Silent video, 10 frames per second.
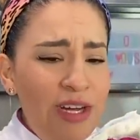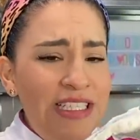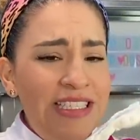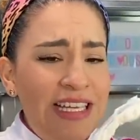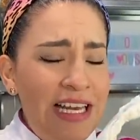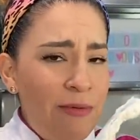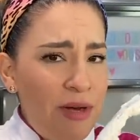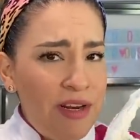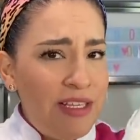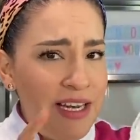así que le voy a
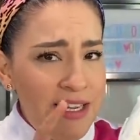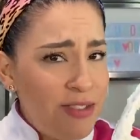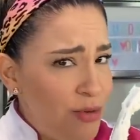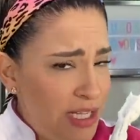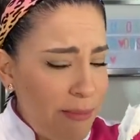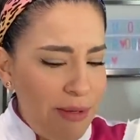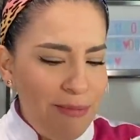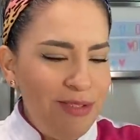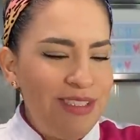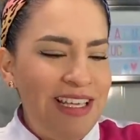retirar esto y
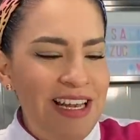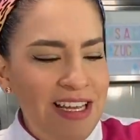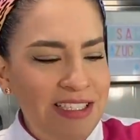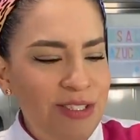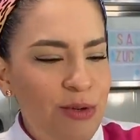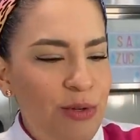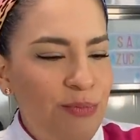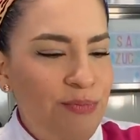cambiamos el accesorio.